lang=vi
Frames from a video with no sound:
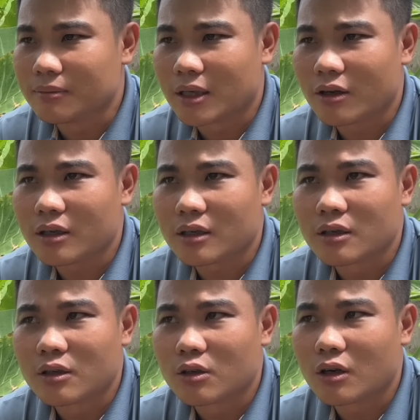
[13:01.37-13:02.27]
mà nói
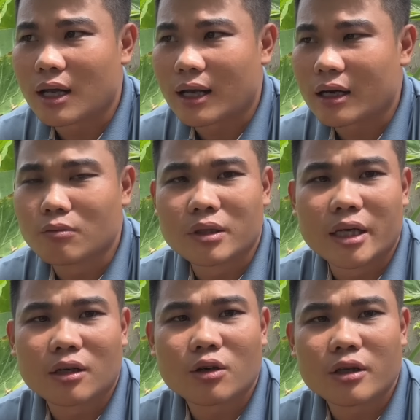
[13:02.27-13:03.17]
nó là cái đồng
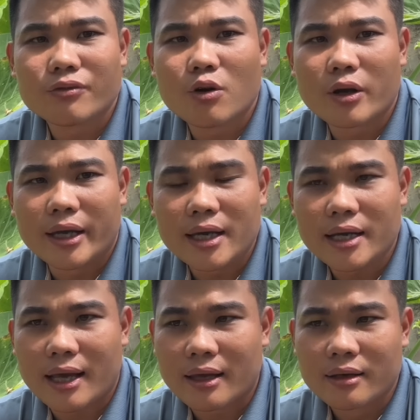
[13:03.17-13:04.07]
tiền coi như vô nghĩa cả
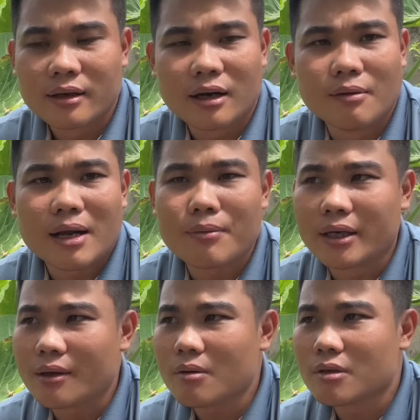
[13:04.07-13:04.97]
nhà hôm nay mình
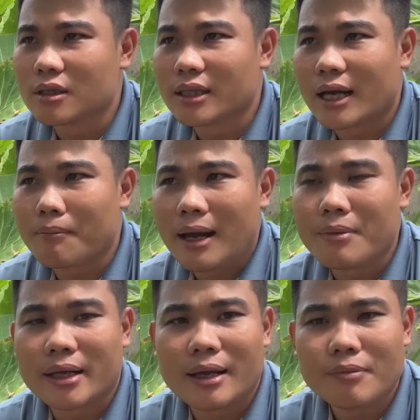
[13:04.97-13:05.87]
kiếm không được thì ngày mai
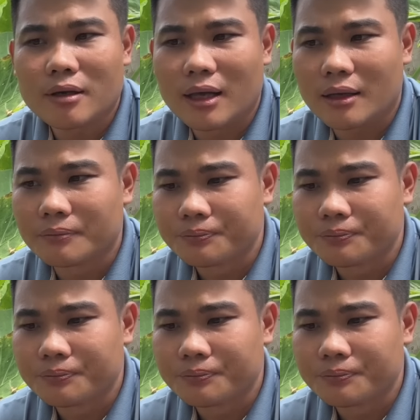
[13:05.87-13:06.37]
mình kiếm thôi ha